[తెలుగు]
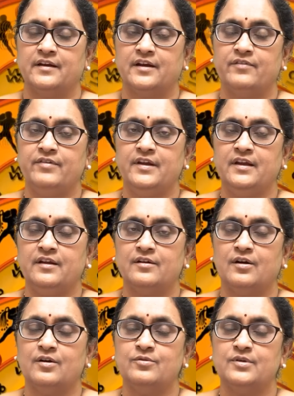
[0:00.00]
రవి
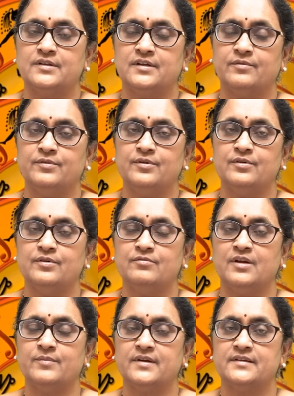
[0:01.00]
రాహుల సంయోగం
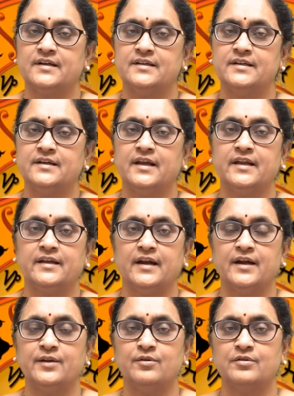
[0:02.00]
కూడా మనకి సహజంగానే
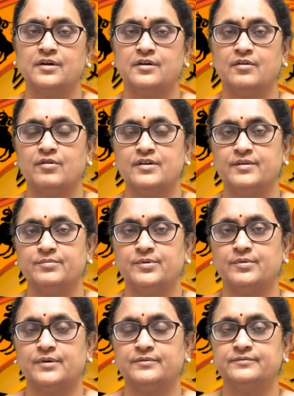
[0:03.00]
గ్రహణ యోగంగా కూడా చెప్తూ
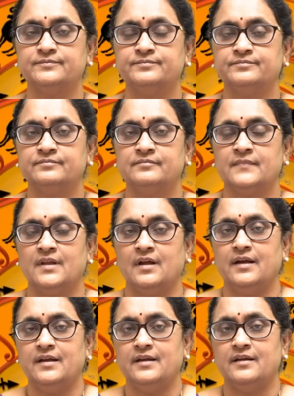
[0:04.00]
ఉంటాం
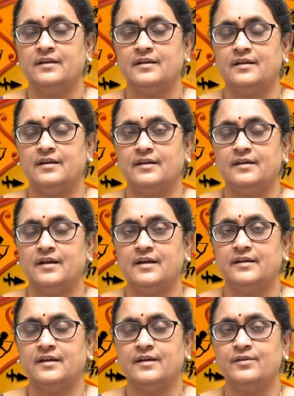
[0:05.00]
అంటే
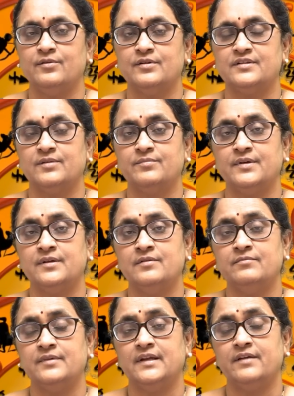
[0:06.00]
ఇలాంటి గ్రహయోగ సంబంధం
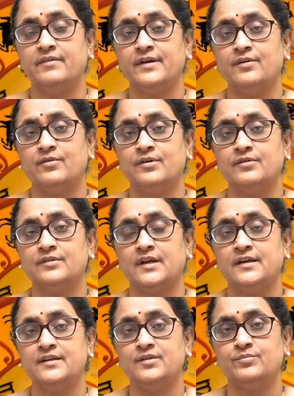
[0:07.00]
ఇరవై ఒకటో
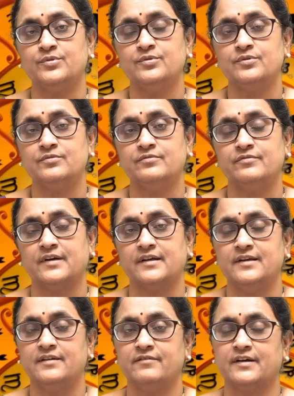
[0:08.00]
తారీఖు నుంచి బుధుడు
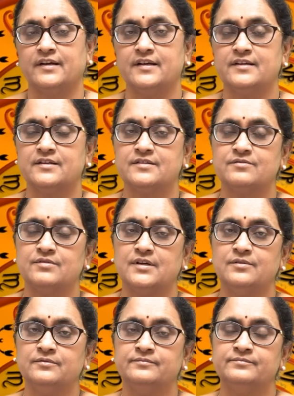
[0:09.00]
వక్రీ వక్రీకరిస్తున్నాడు